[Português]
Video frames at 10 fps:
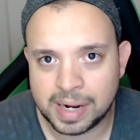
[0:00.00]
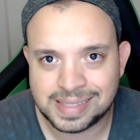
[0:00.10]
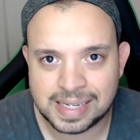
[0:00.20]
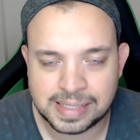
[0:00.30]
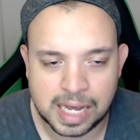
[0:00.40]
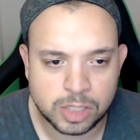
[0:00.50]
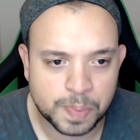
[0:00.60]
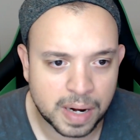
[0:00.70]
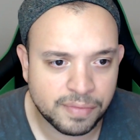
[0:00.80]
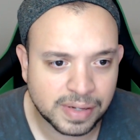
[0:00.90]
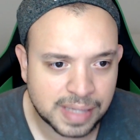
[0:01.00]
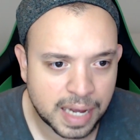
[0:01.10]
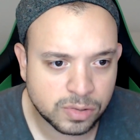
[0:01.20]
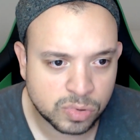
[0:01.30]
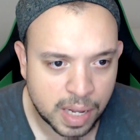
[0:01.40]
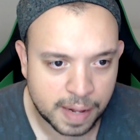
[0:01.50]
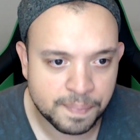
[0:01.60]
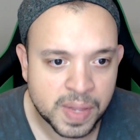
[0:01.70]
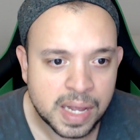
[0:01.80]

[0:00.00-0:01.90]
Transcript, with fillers: necessários para levantar isso daí.